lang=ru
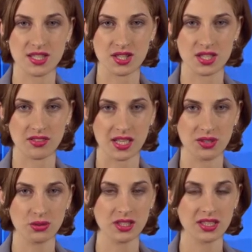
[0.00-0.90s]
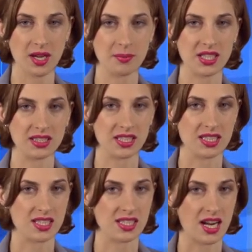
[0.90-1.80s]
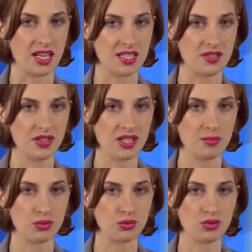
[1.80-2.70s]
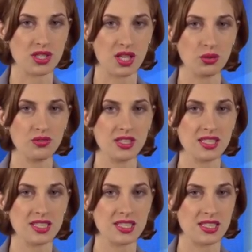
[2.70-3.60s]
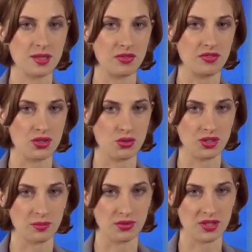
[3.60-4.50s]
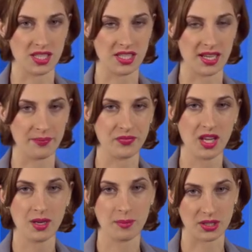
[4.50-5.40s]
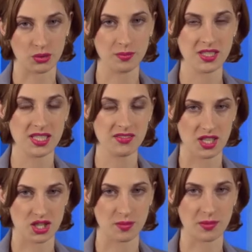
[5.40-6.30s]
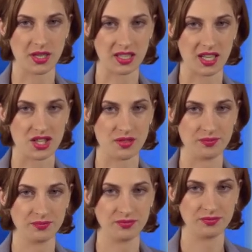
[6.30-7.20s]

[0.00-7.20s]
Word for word: Истринского района на объектах социальной сферы будут установлены системы видеонаблюдения. Подробности в нашем репортаже.